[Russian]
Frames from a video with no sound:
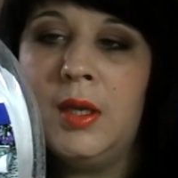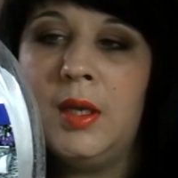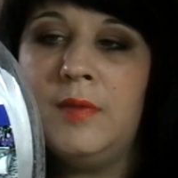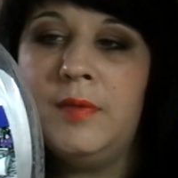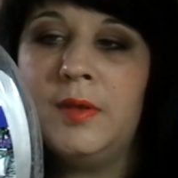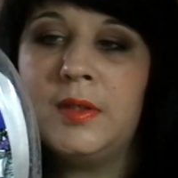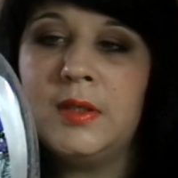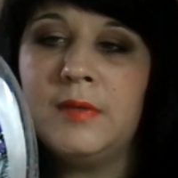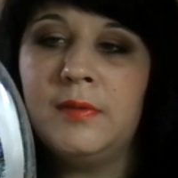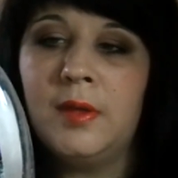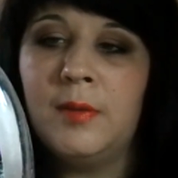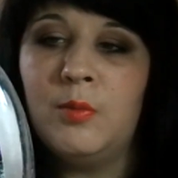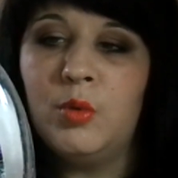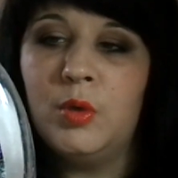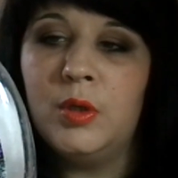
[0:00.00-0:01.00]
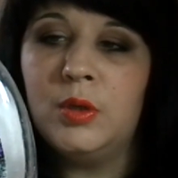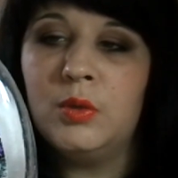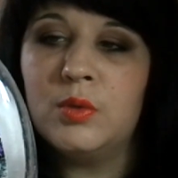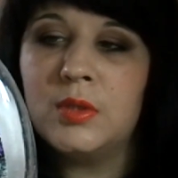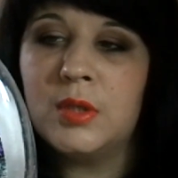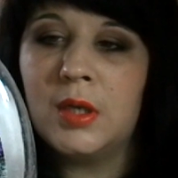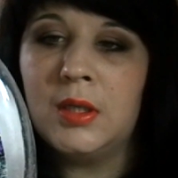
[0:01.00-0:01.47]
Эффективно моет и
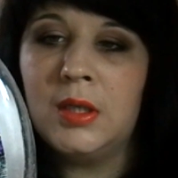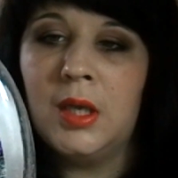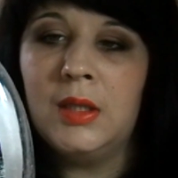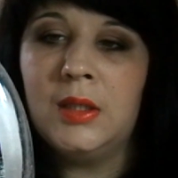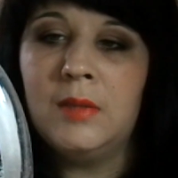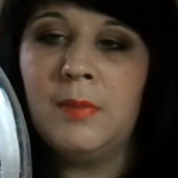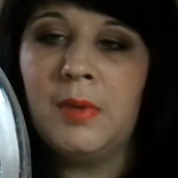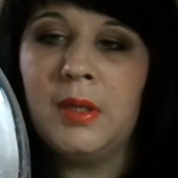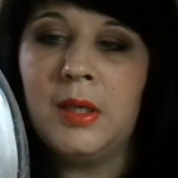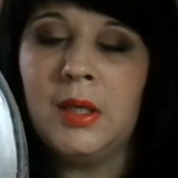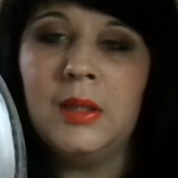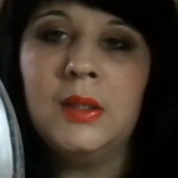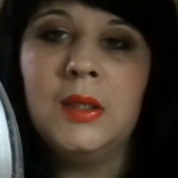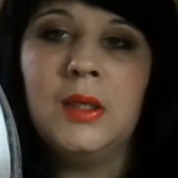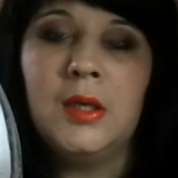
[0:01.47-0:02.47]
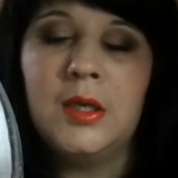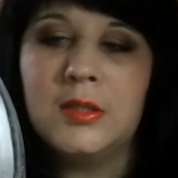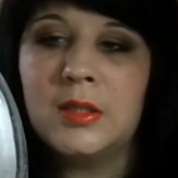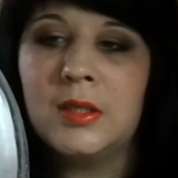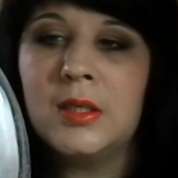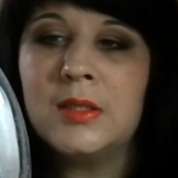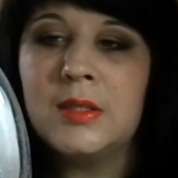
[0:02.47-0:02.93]
устраняет неприятные
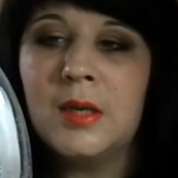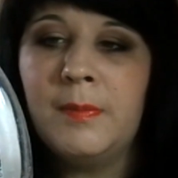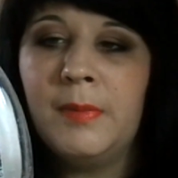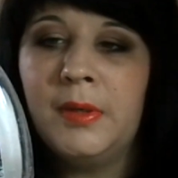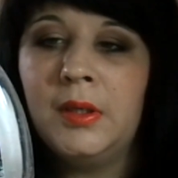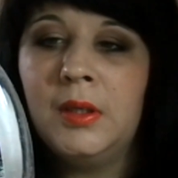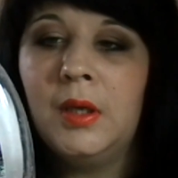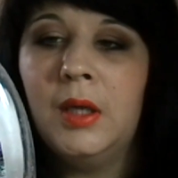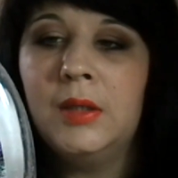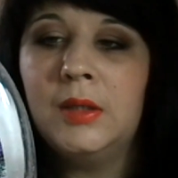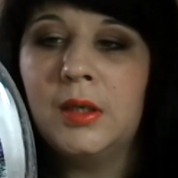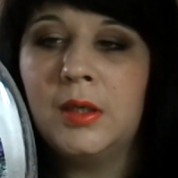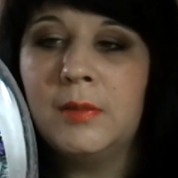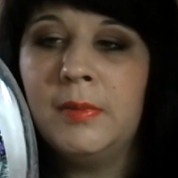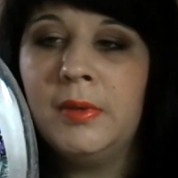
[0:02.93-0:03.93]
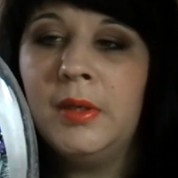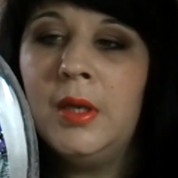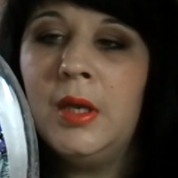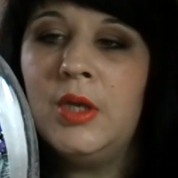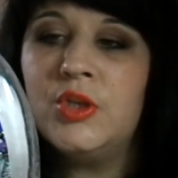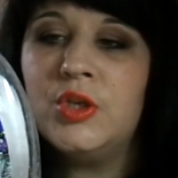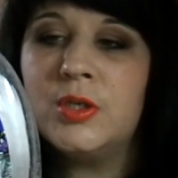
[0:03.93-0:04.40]
резкие запахи от рыбы,
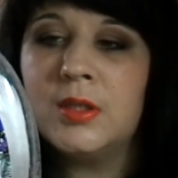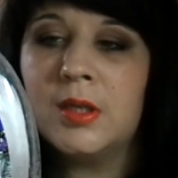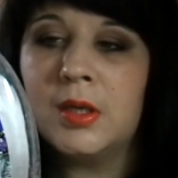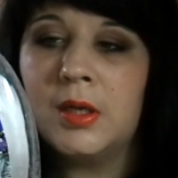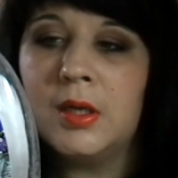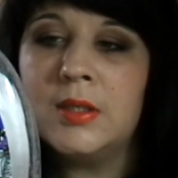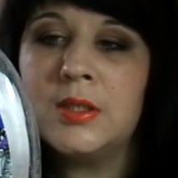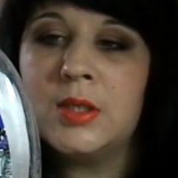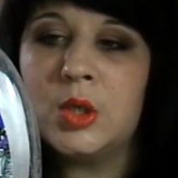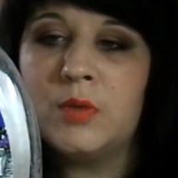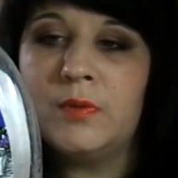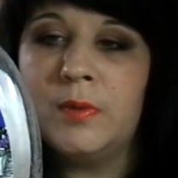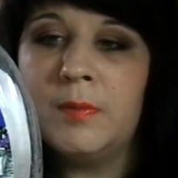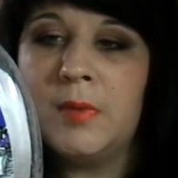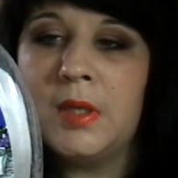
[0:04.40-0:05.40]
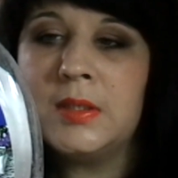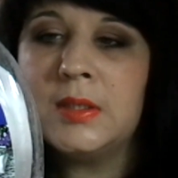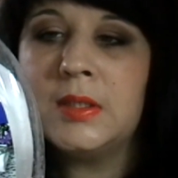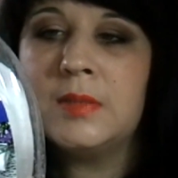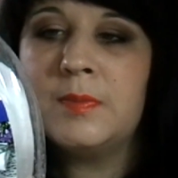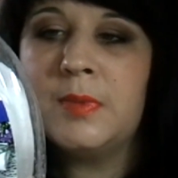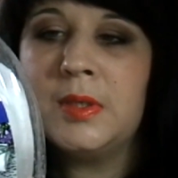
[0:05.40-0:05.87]
чеснока, сырого
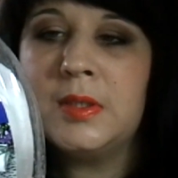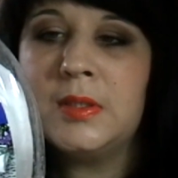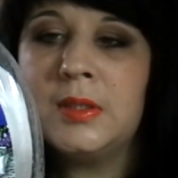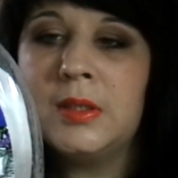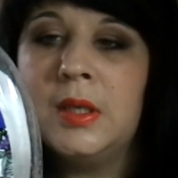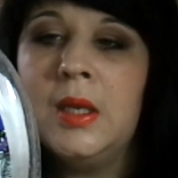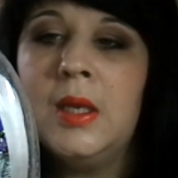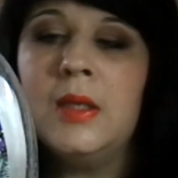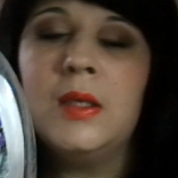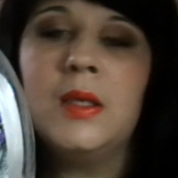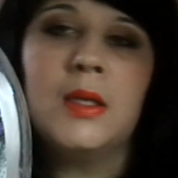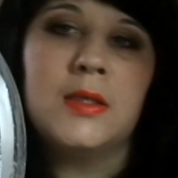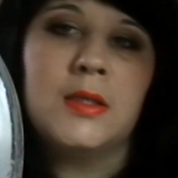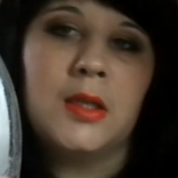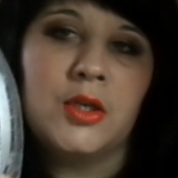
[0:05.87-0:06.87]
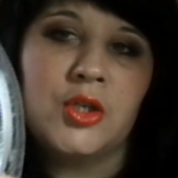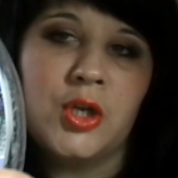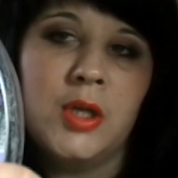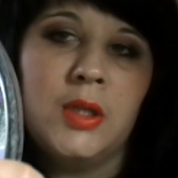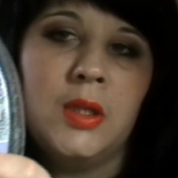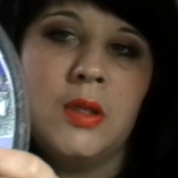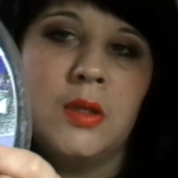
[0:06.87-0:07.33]
мяса, специй, не
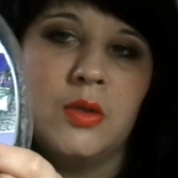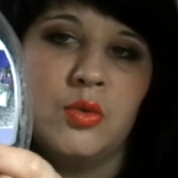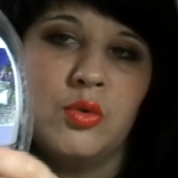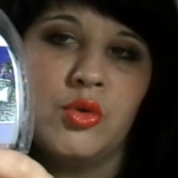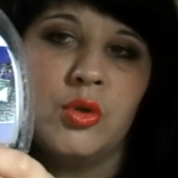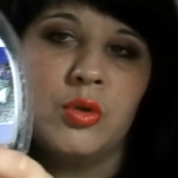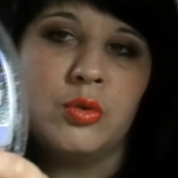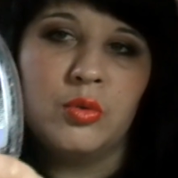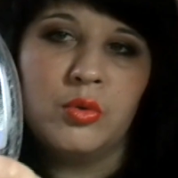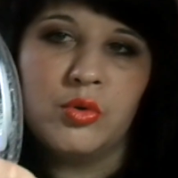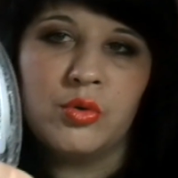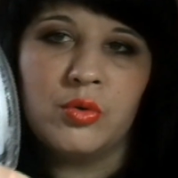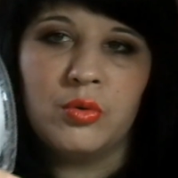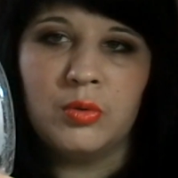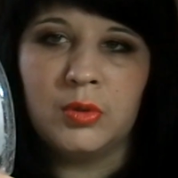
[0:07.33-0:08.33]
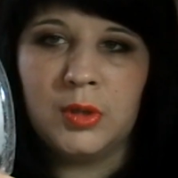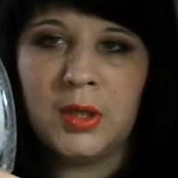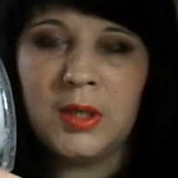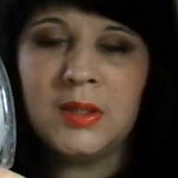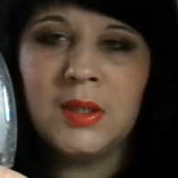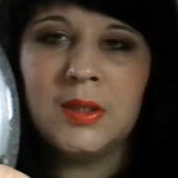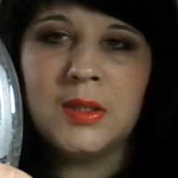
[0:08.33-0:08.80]
раздражает и не сушит кожу рук.
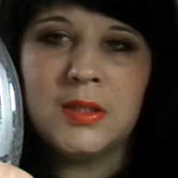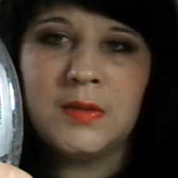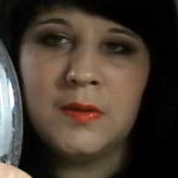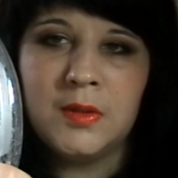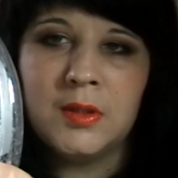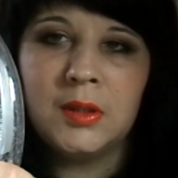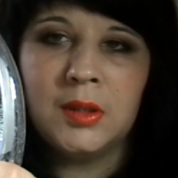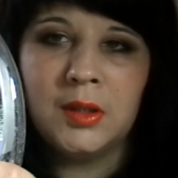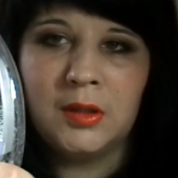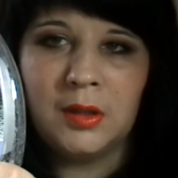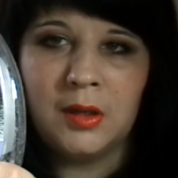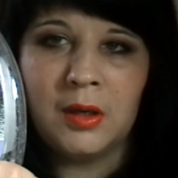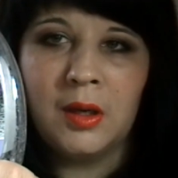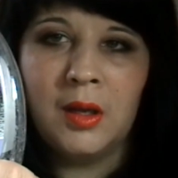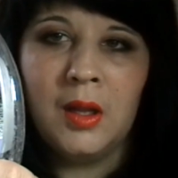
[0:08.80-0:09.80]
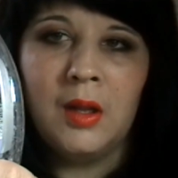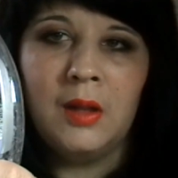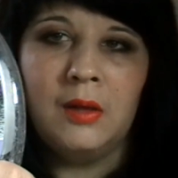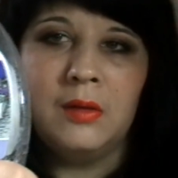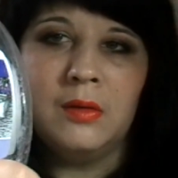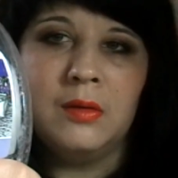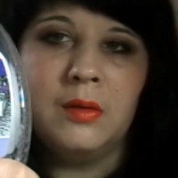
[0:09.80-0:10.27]
Да, это действительно так.
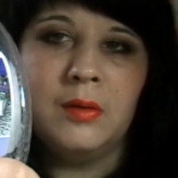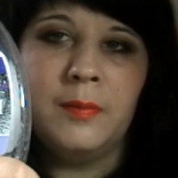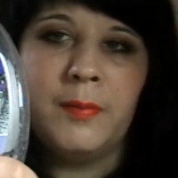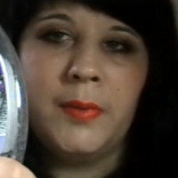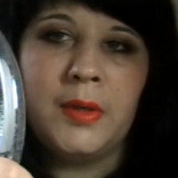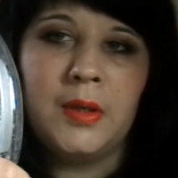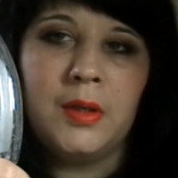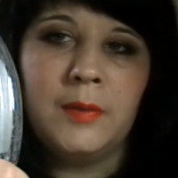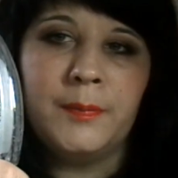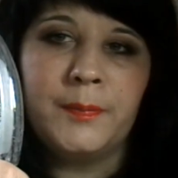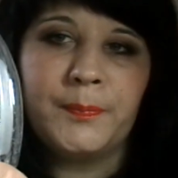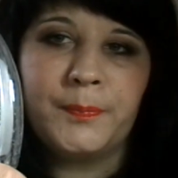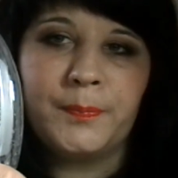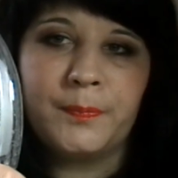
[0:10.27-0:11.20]
Э, при